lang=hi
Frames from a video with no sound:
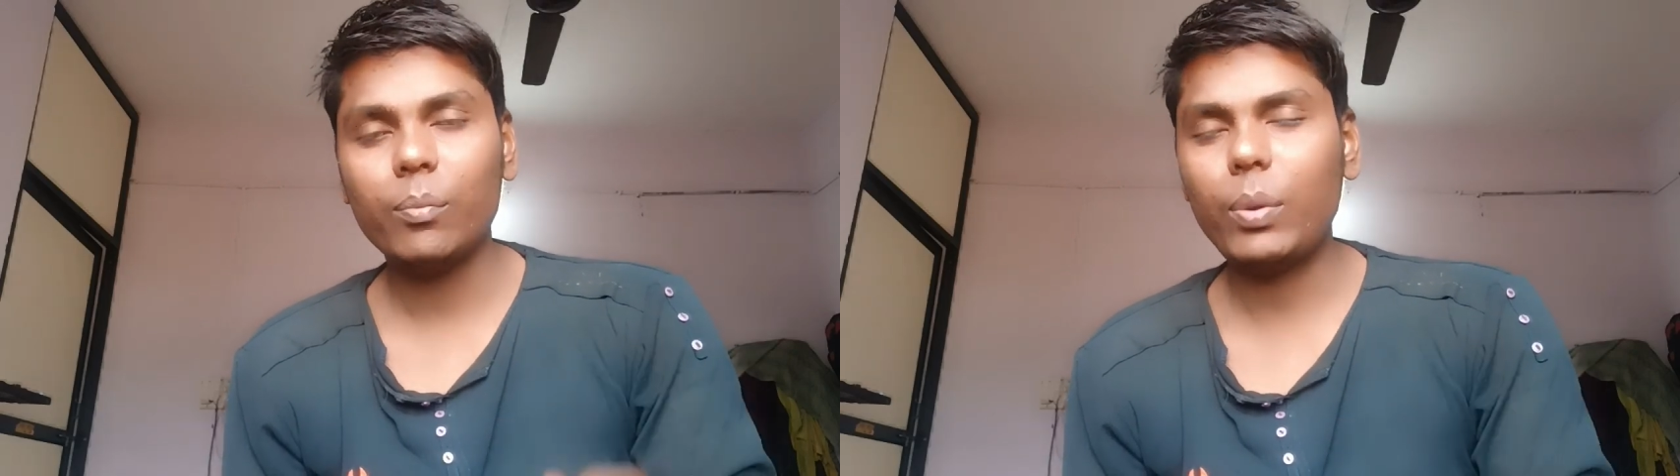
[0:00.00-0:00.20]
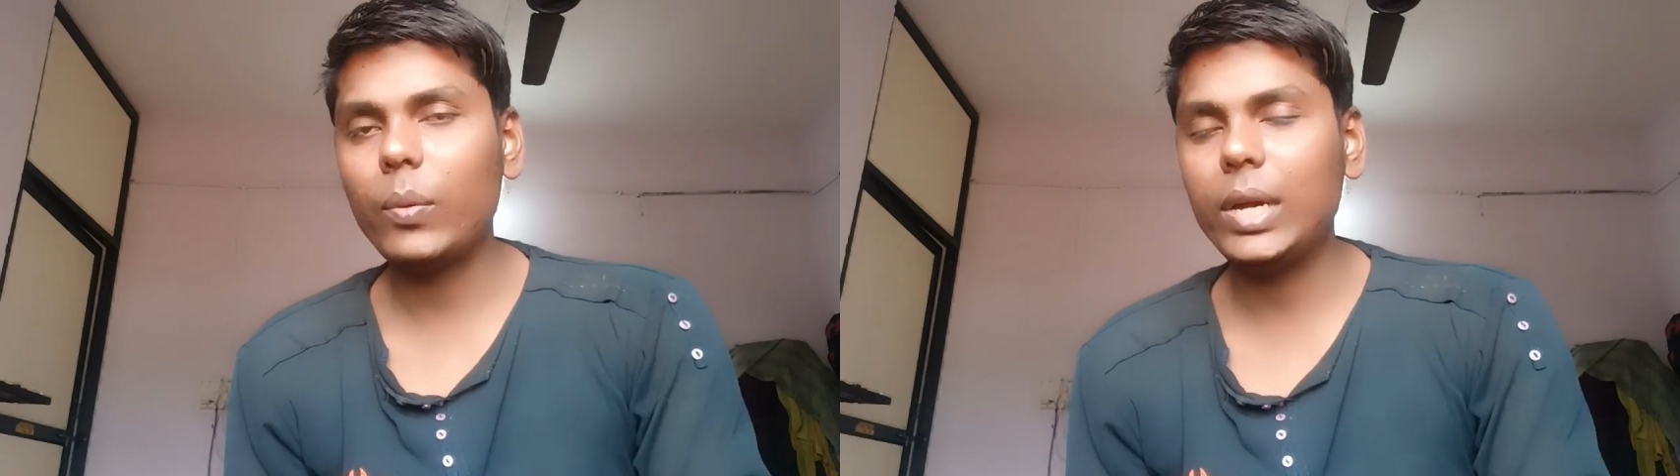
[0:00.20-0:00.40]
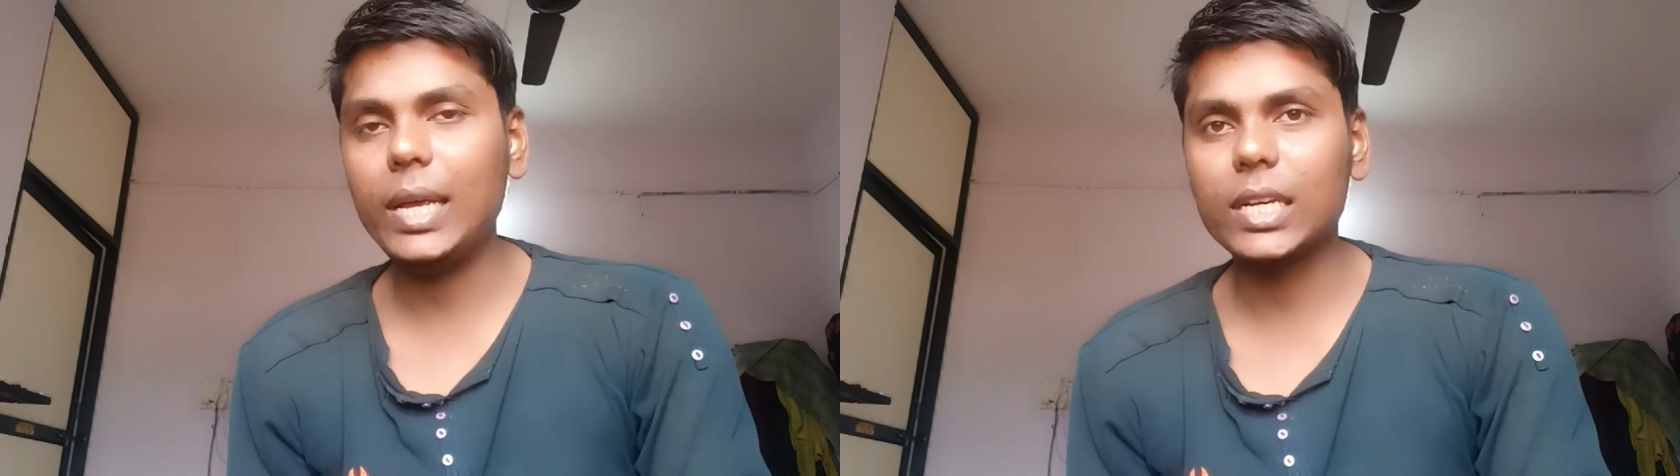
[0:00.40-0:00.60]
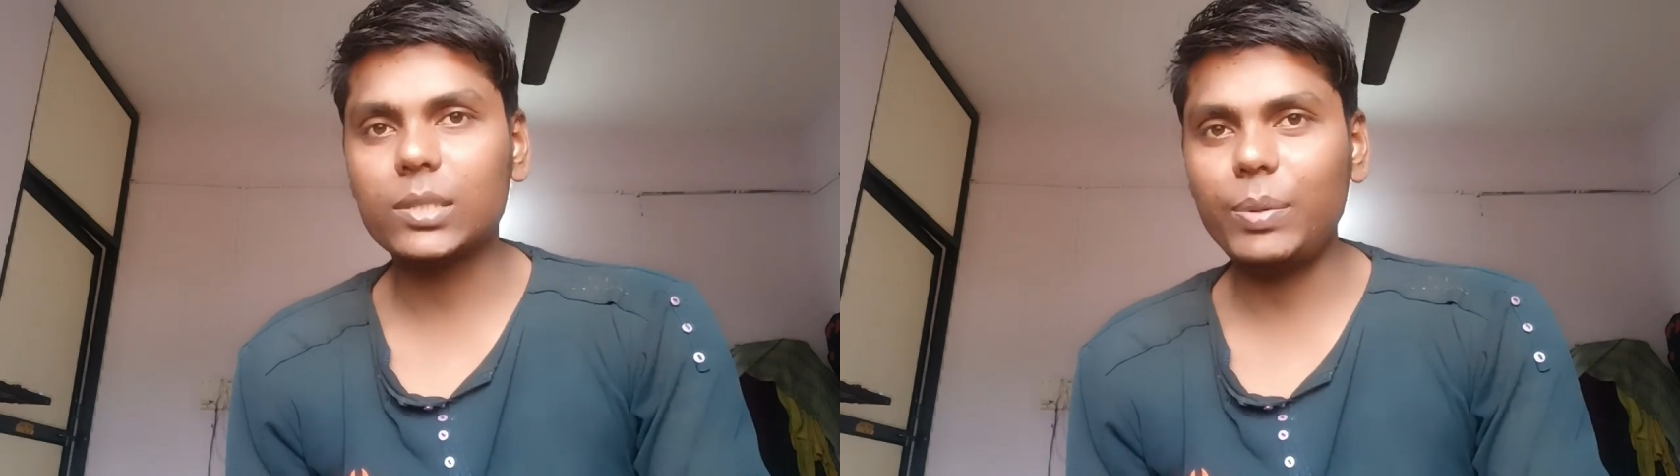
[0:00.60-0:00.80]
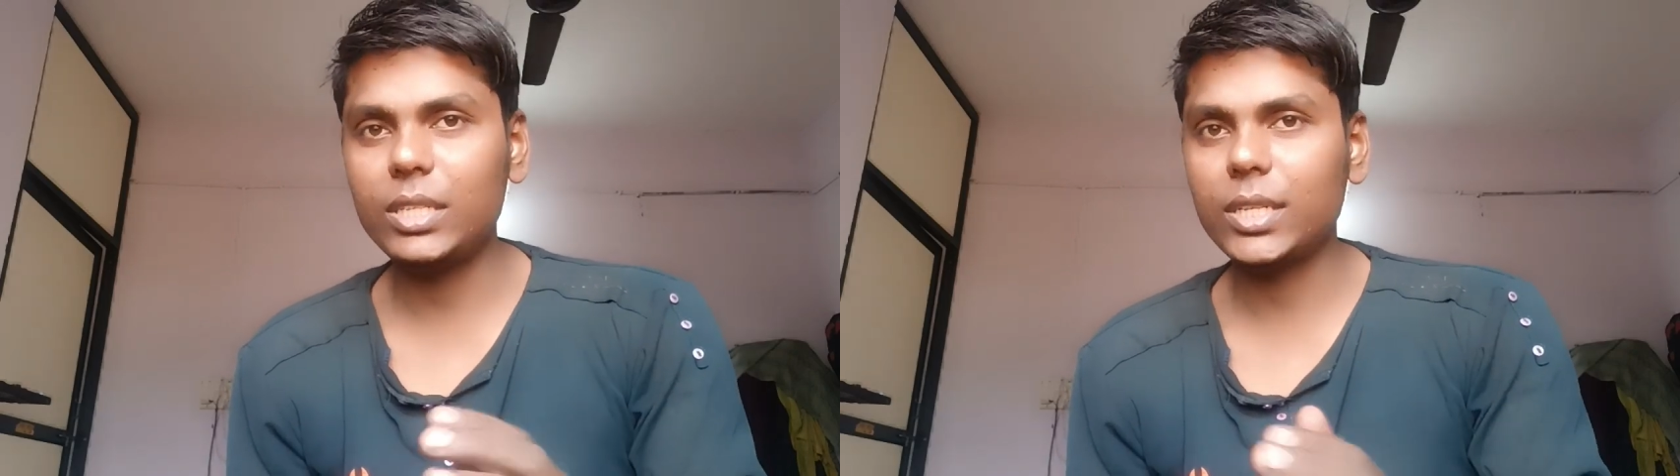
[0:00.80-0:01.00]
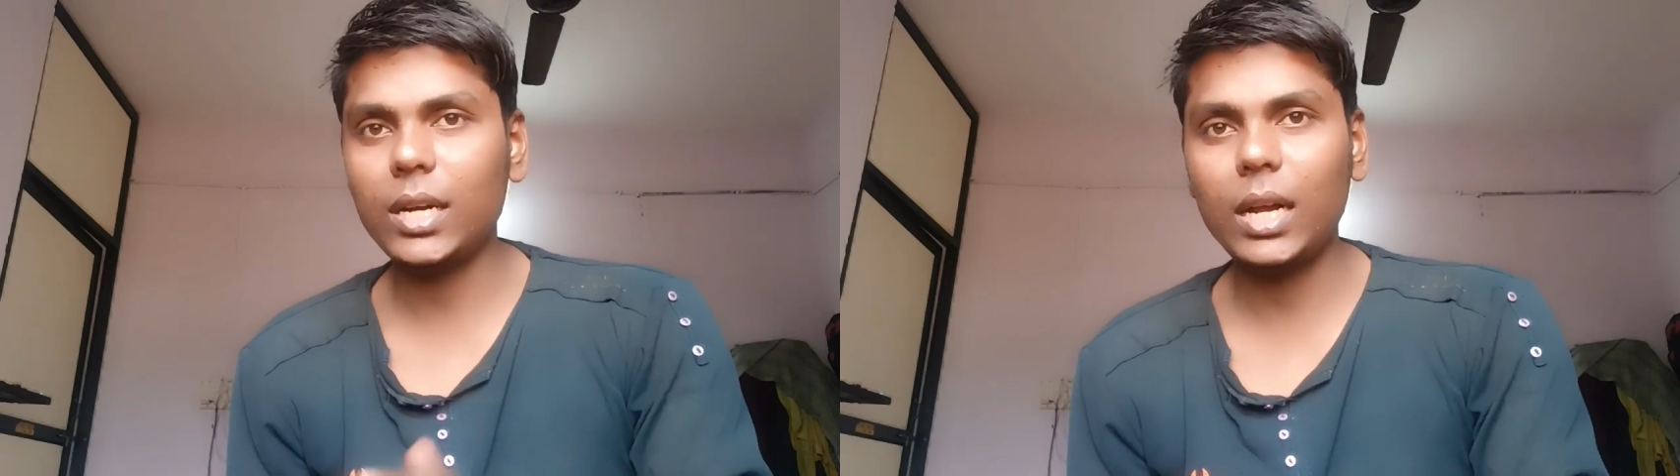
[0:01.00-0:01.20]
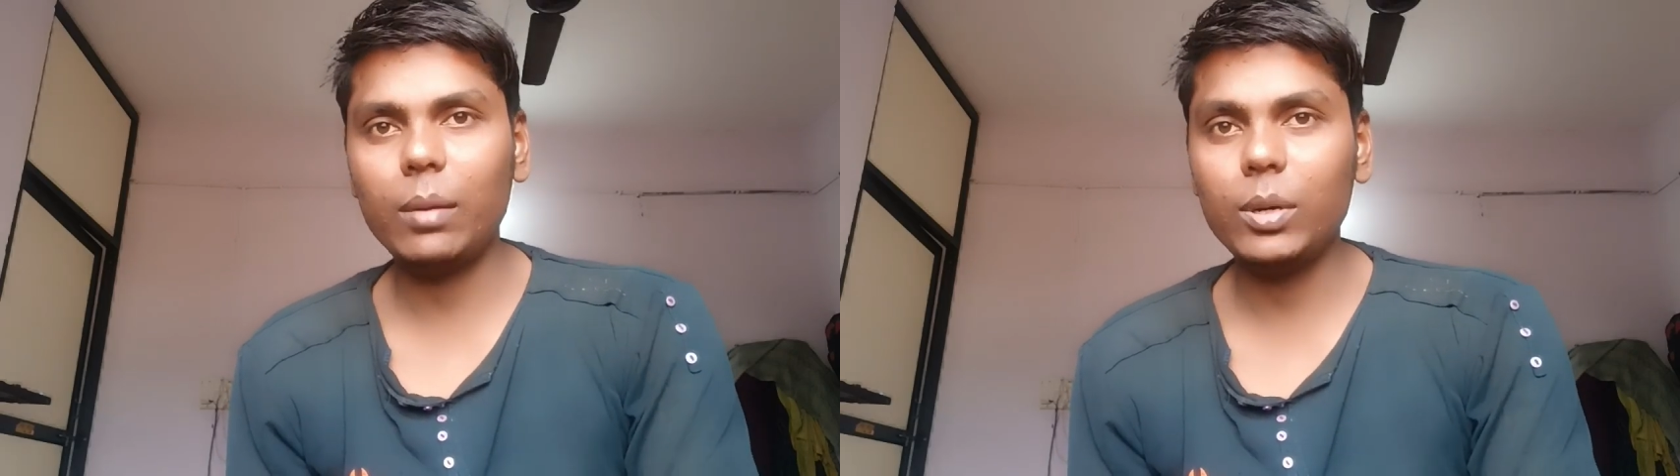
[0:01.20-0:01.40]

पवन एक्सप्रेस चैनल नाम